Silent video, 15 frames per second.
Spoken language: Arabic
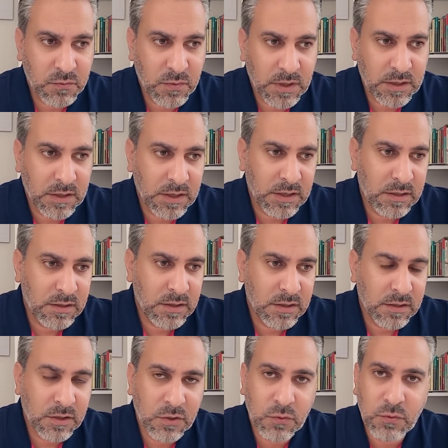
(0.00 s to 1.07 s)

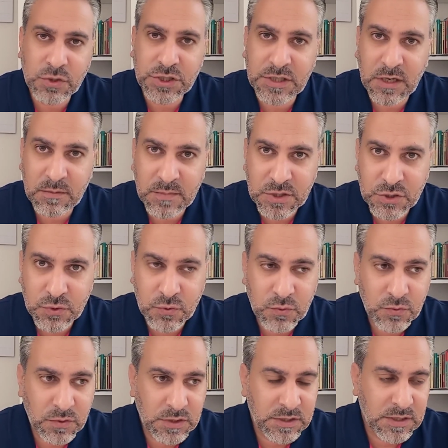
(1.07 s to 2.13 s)
والخروج إلى
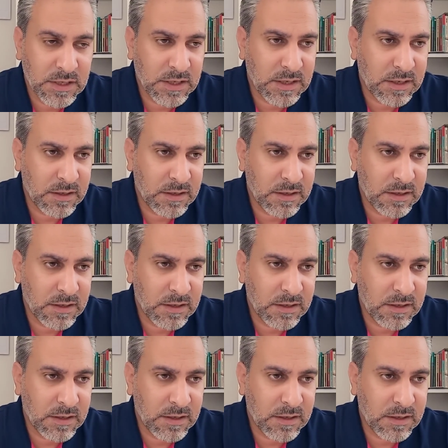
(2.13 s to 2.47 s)
المجهول إلى